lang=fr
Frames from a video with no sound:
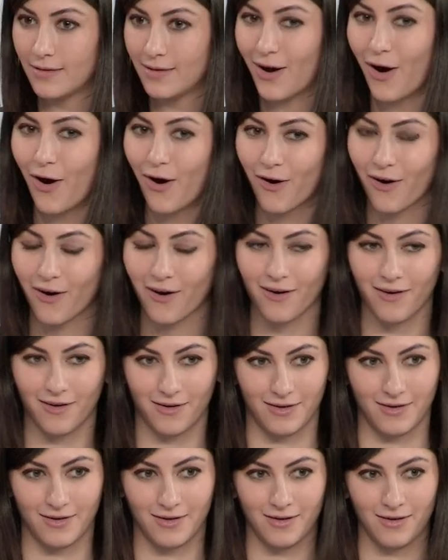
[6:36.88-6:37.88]
Or,
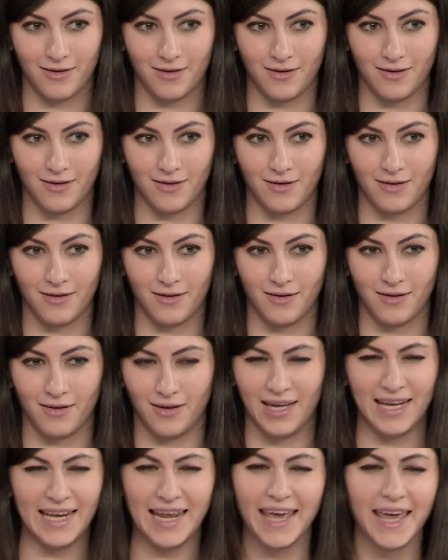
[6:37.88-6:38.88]

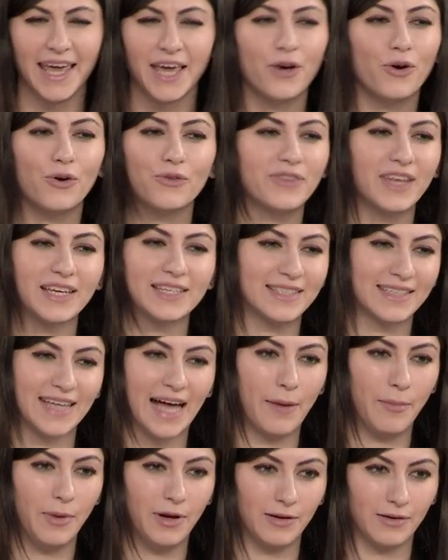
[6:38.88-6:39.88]
il est
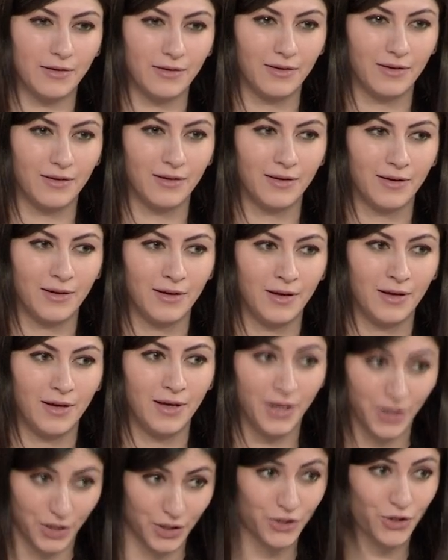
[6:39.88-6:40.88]
incontestable
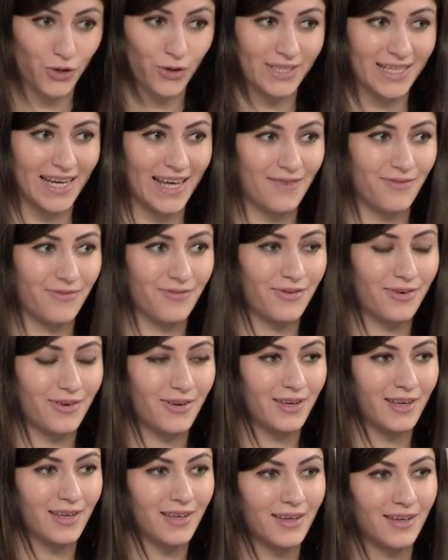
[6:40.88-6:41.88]
que Joseph,
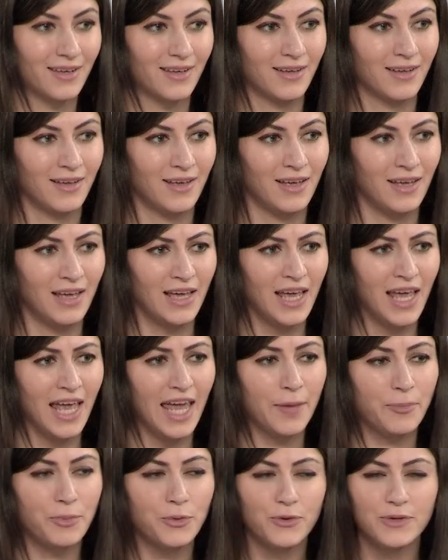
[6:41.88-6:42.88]

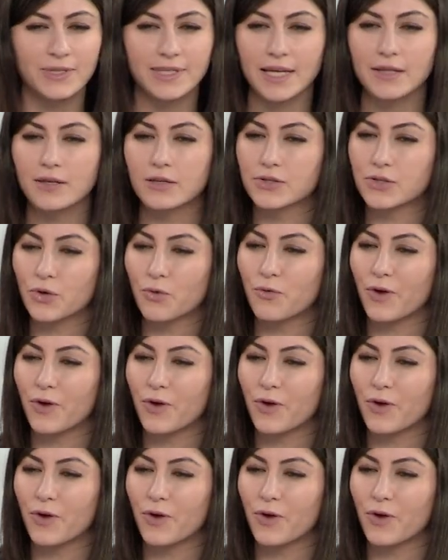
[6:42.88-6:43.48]
épuisé de son